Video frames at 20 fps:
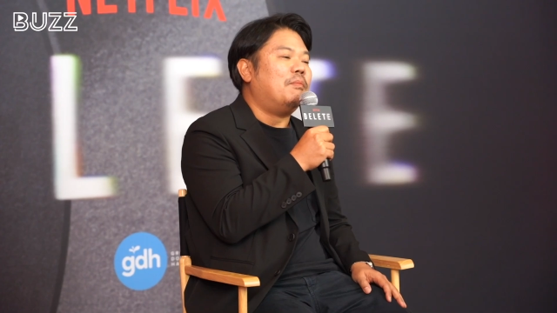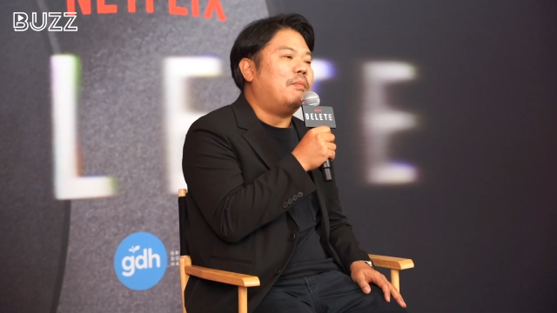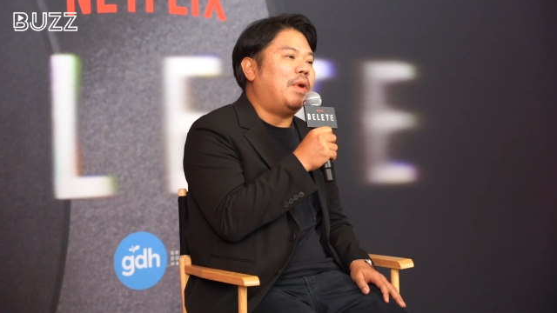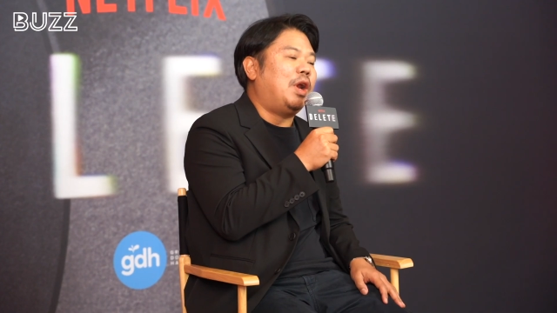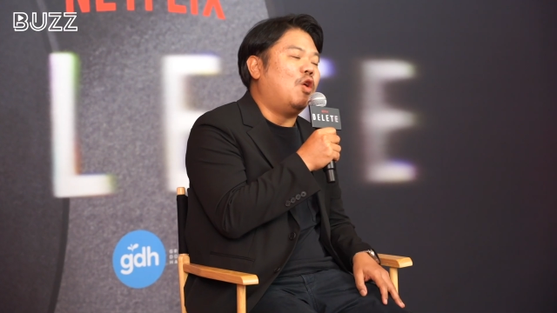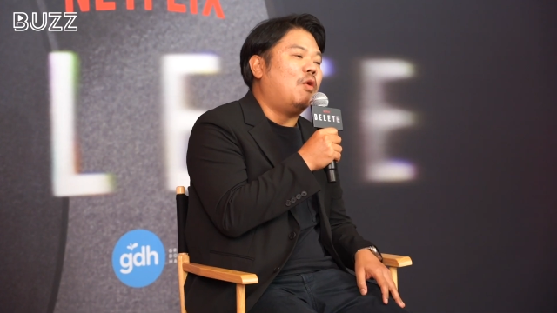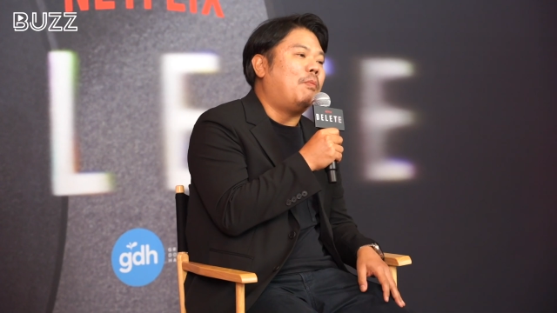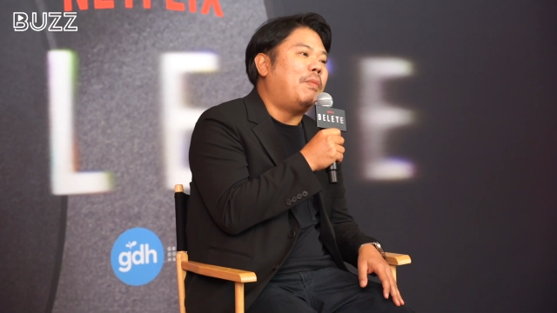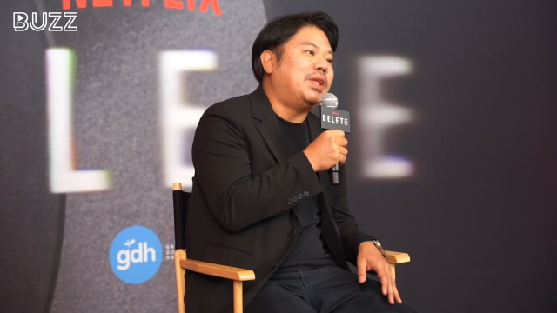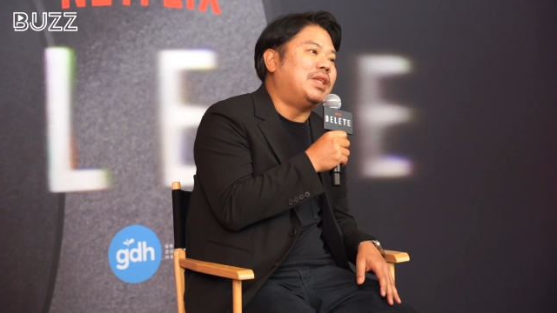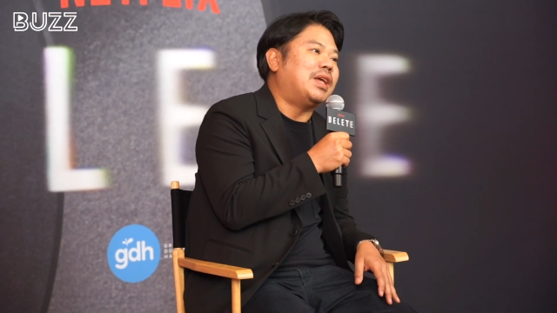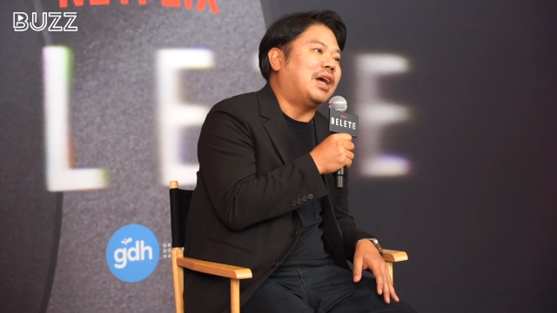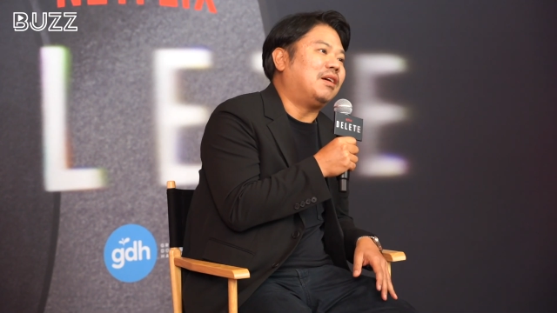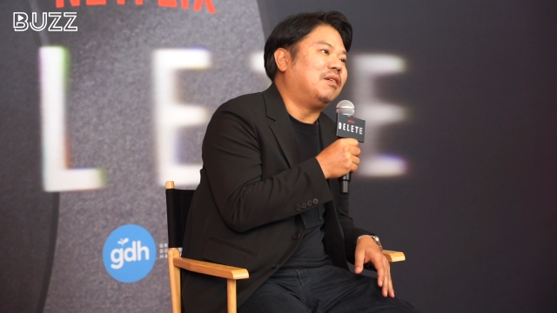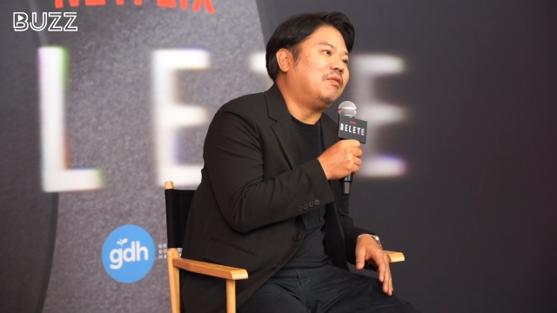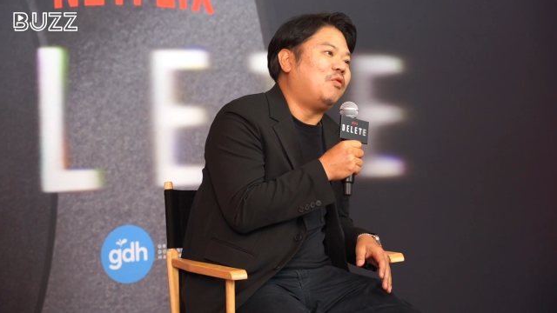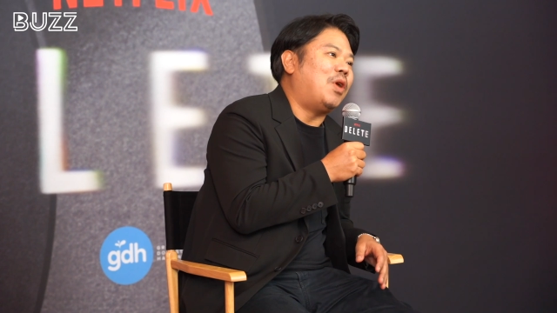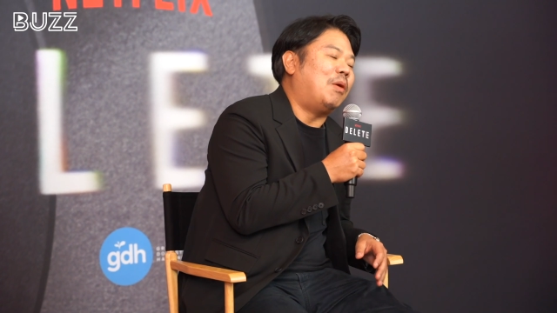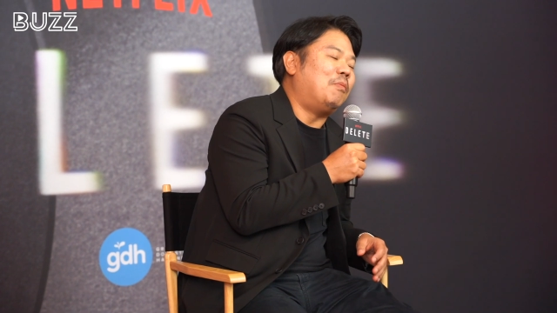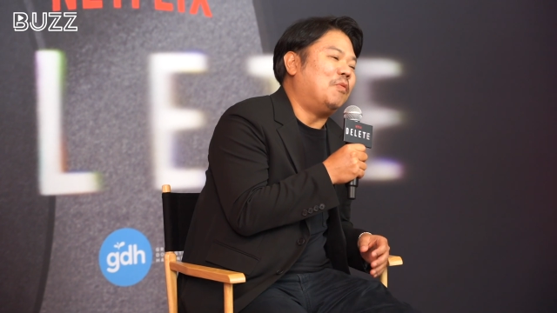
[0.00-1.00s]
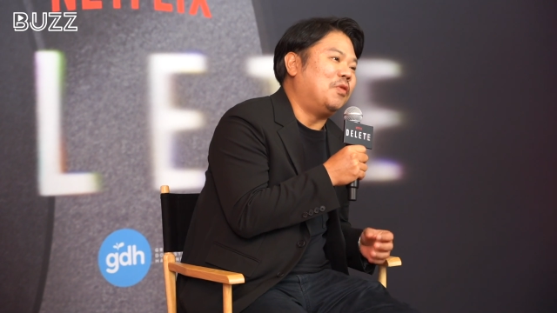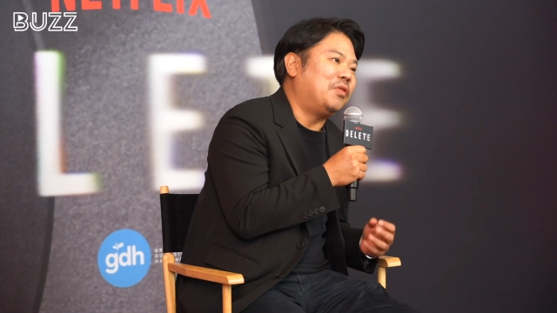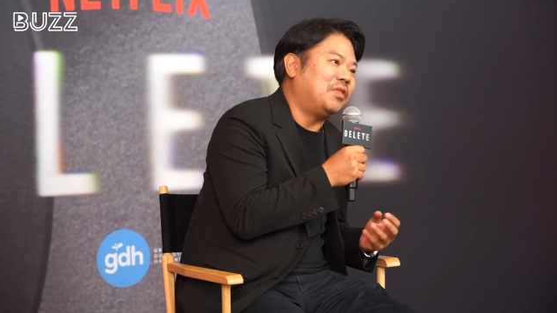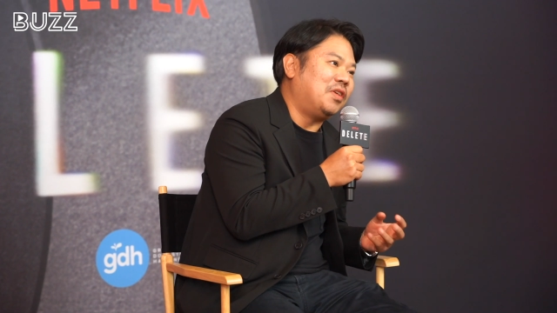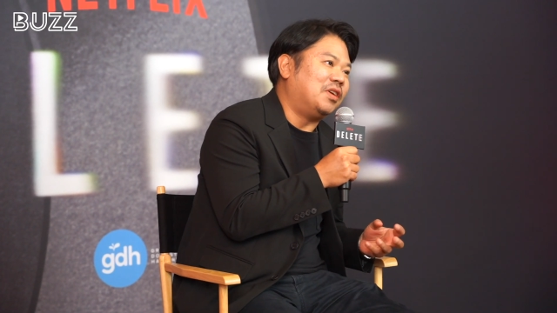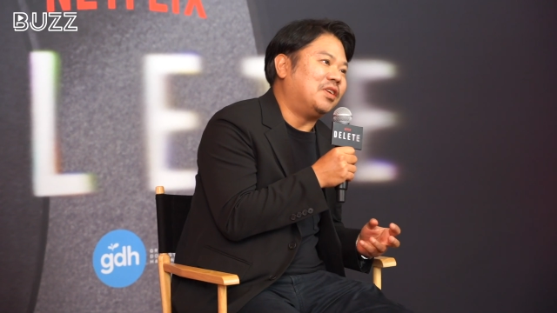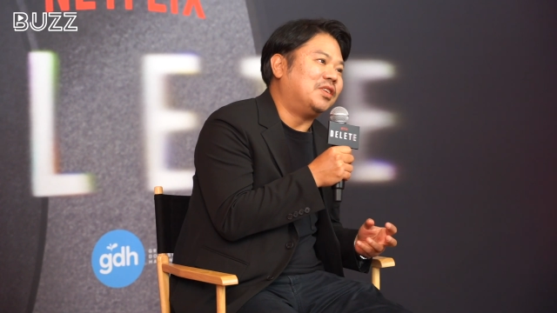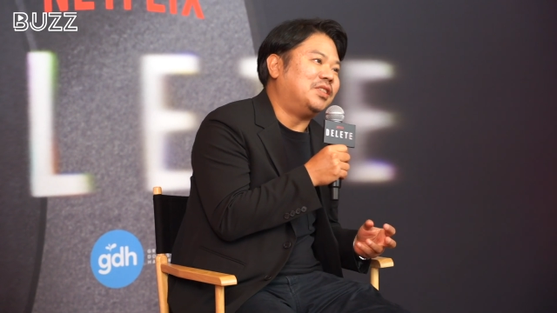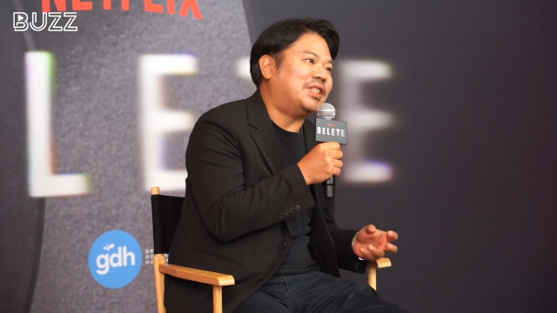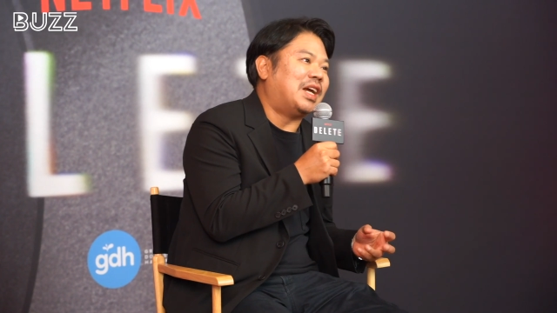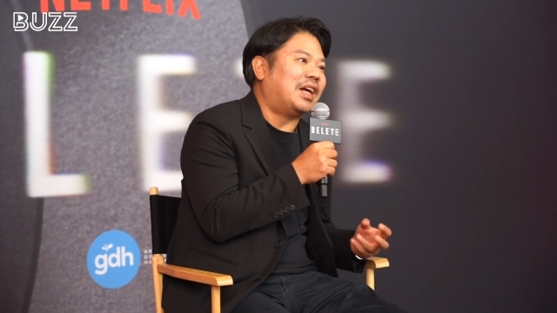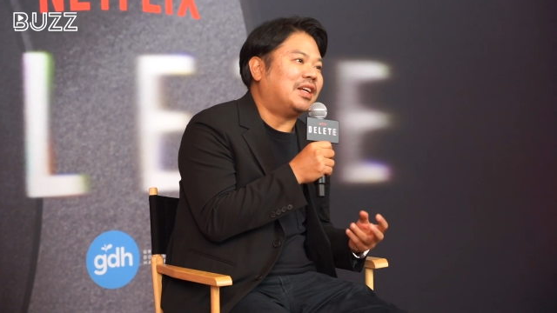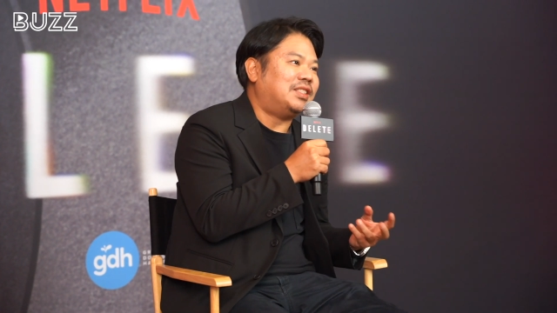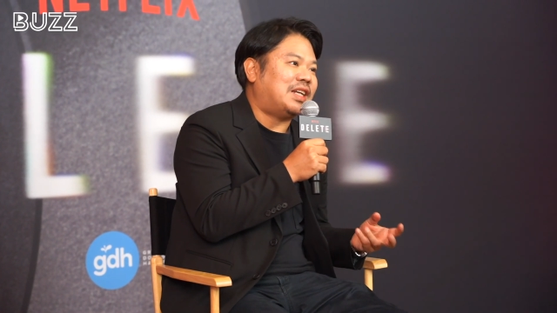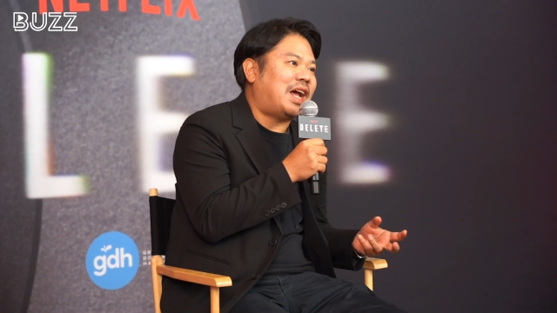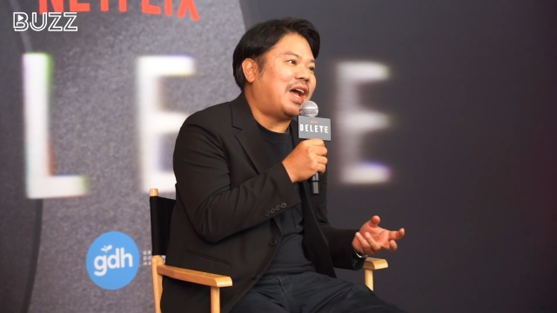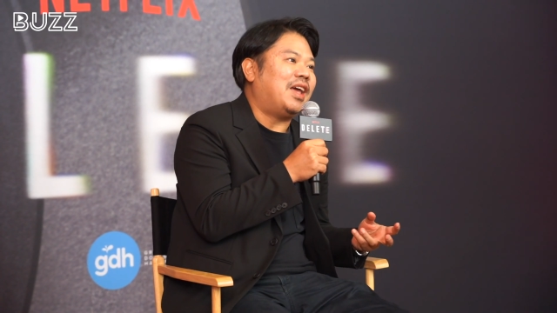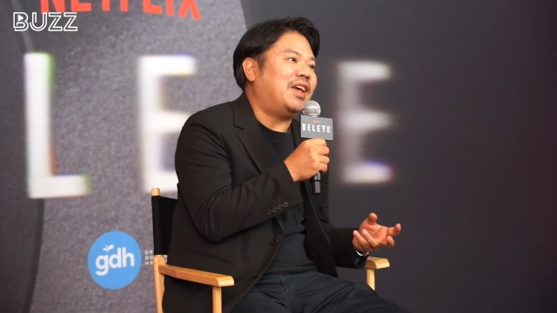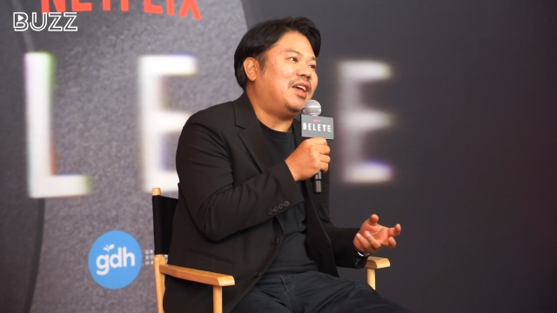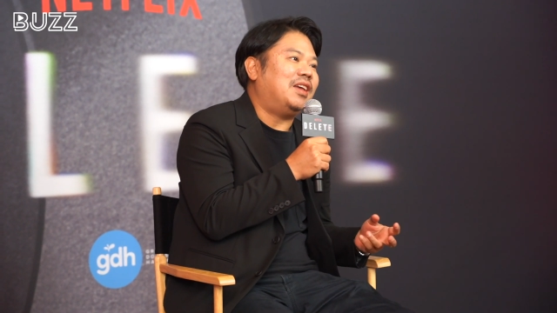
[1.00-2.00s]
มันลบไปจากความรู้สึกจากใจ